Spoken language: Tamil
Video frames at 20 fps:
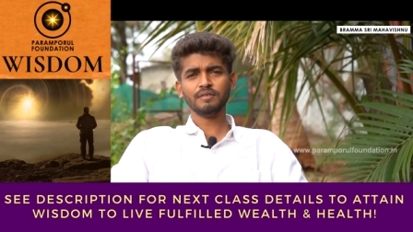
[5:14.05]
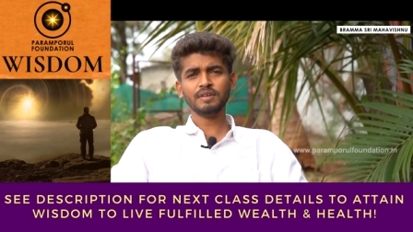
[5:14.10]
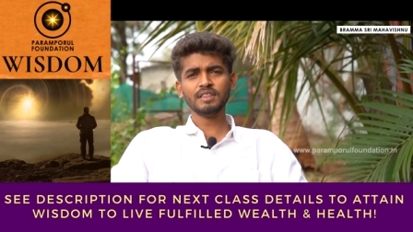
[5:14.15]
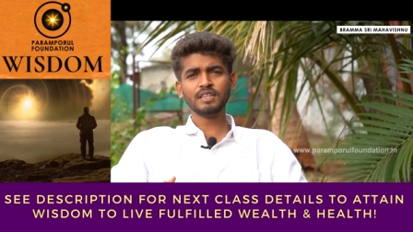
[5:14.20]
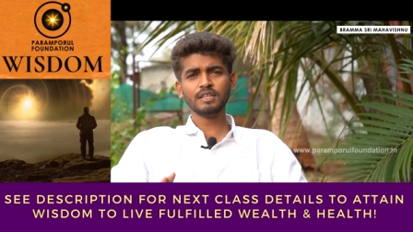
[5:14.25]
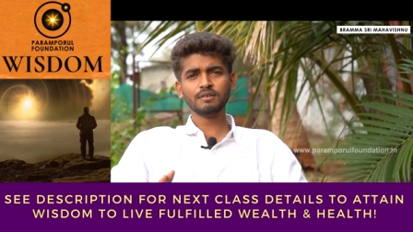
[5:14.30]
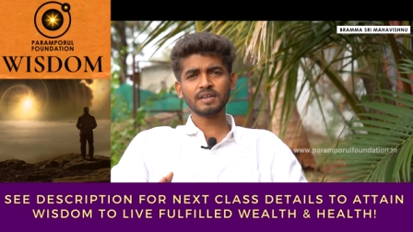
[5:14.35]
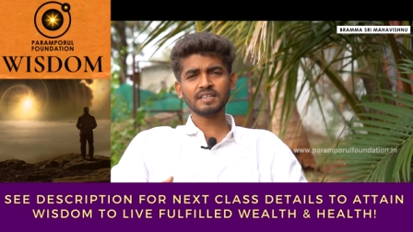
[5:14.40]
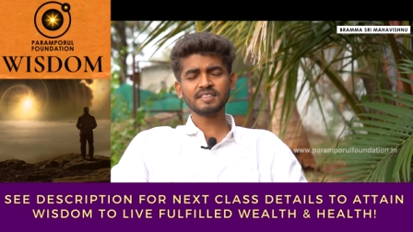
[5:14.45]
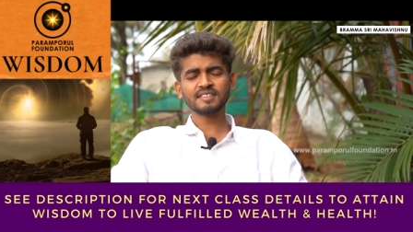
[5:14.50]

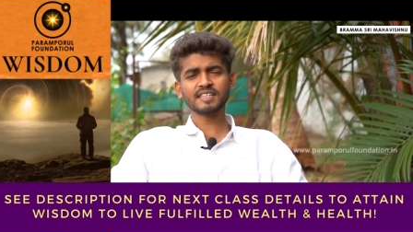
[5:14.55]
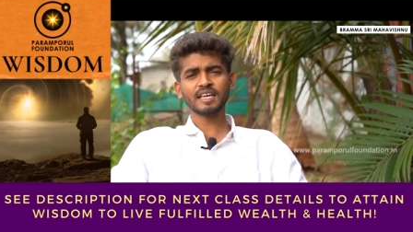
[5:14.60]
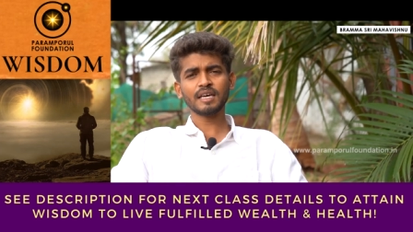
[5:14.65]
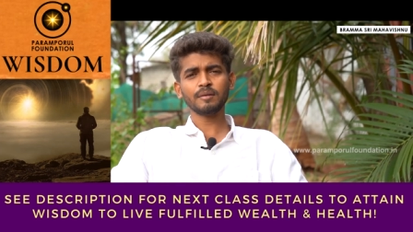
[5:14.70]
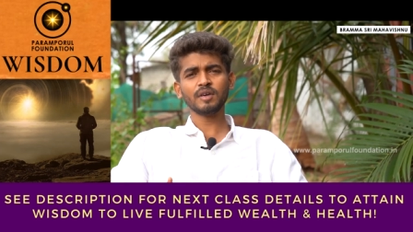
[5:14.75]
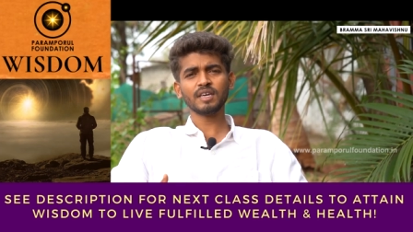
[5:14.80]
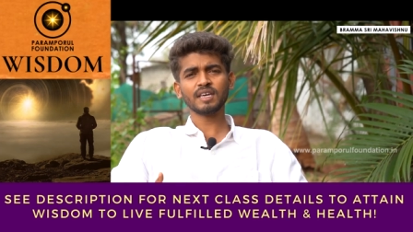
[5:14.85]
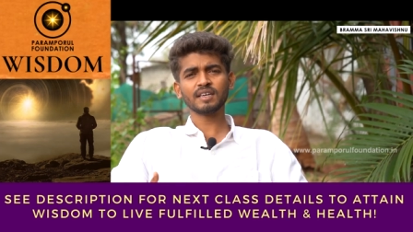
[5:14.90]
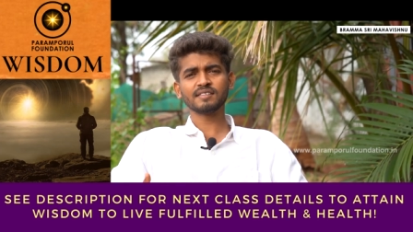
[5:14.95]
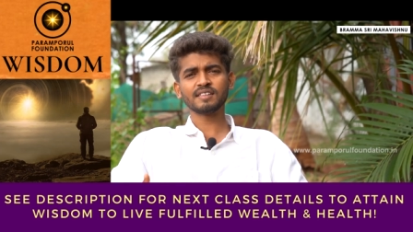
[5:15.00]
விந்துவை
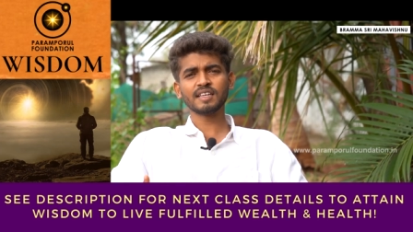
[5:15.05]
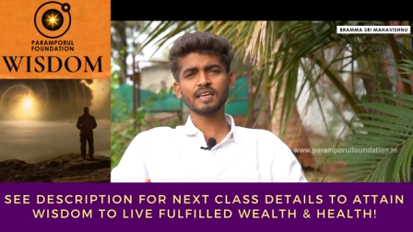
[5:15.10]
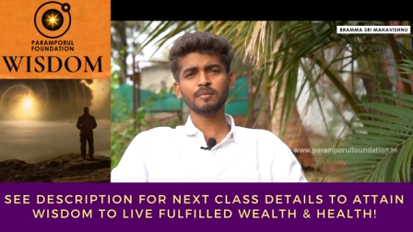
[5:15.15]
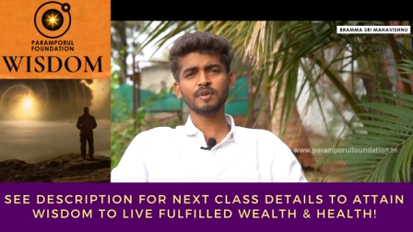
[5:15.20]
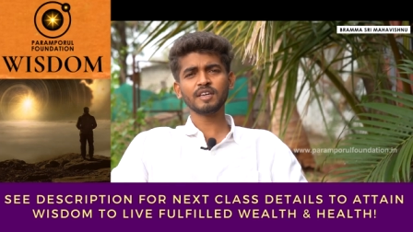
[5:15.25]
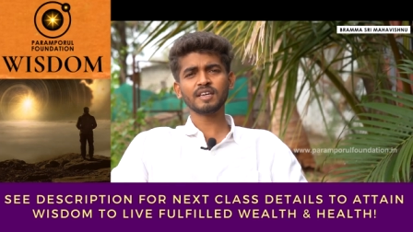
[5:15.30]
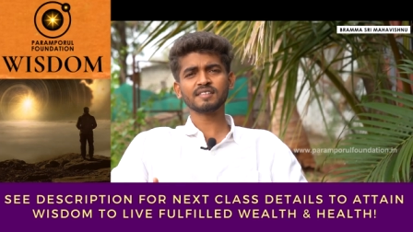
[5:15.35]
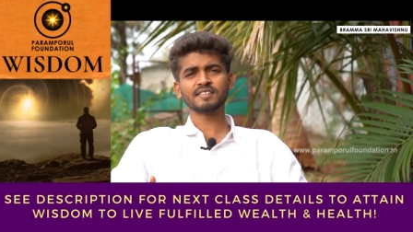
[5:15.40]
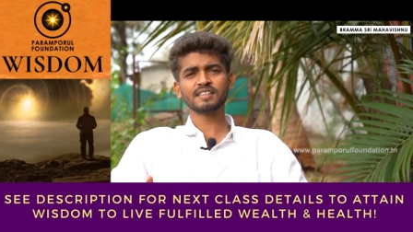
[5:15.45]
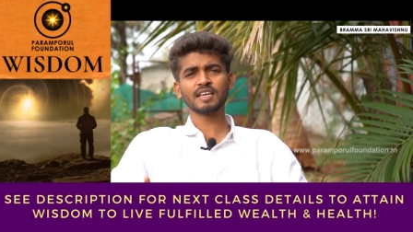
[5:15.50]
சேமிக்க
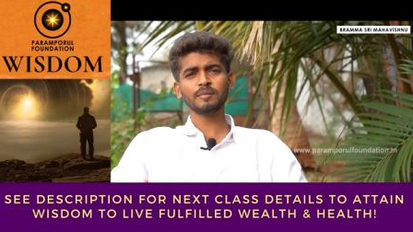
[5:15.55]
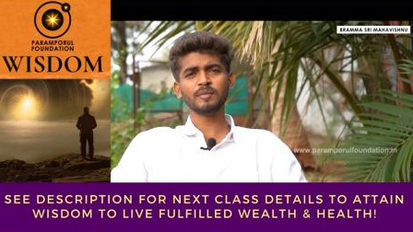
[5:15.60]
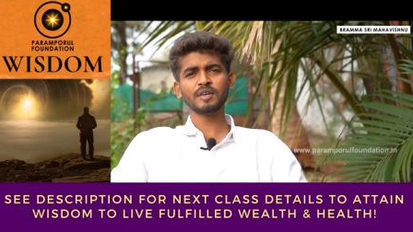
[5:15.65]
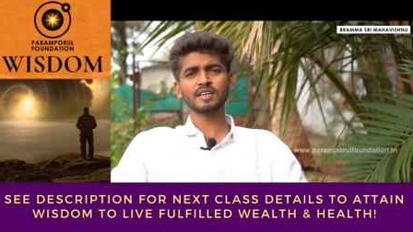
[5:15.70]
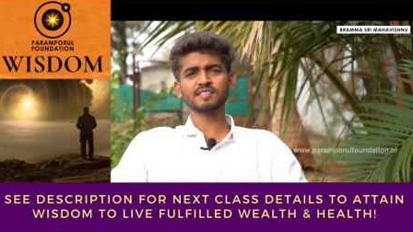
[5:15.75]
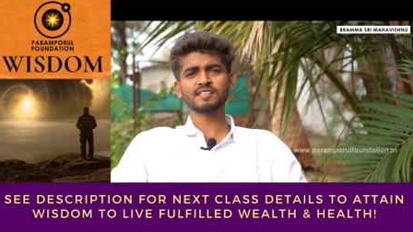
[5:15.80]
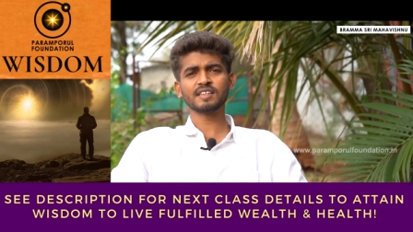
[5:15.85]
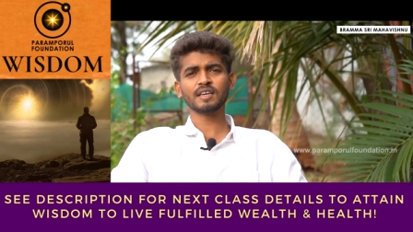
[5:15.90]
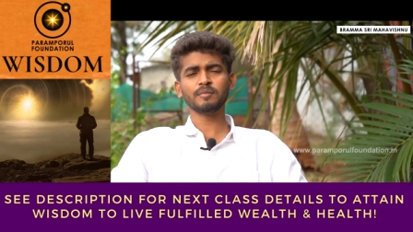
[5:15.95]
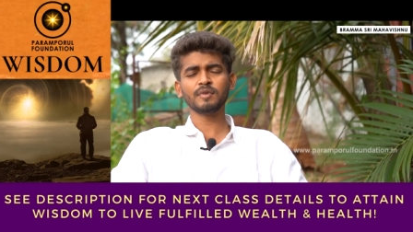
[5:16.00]
சேமிக்க
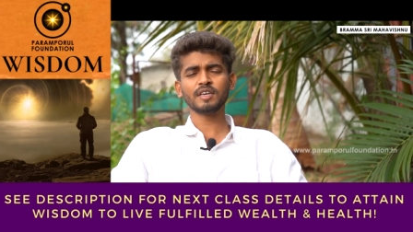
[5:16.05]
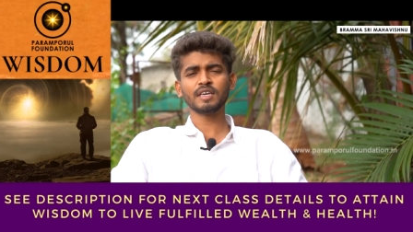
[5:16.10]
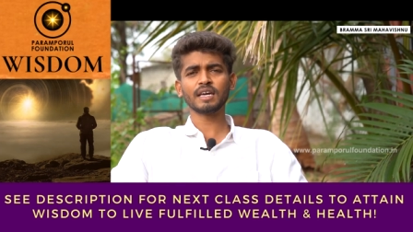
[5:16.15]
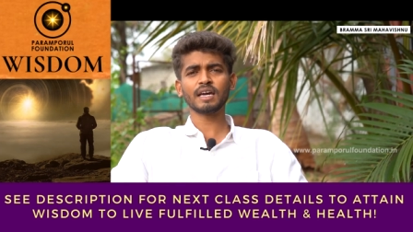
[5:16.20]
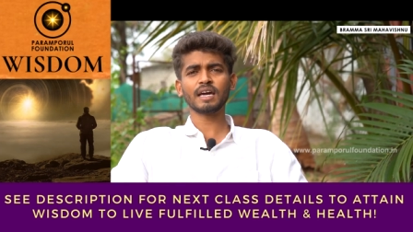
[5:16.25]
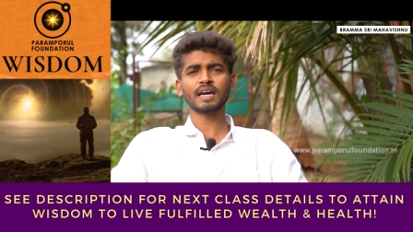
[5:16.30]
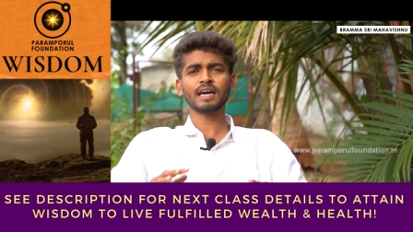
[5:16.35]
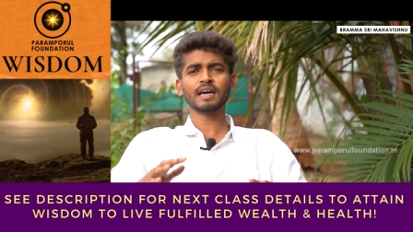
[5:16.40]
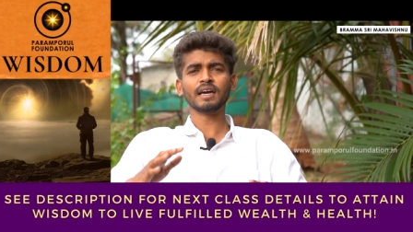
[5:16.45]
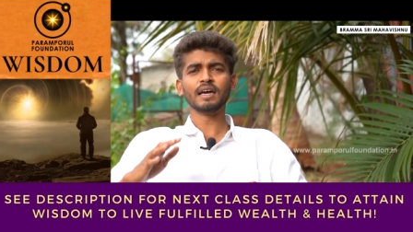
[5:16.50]
சேமிக்க சேமிக்க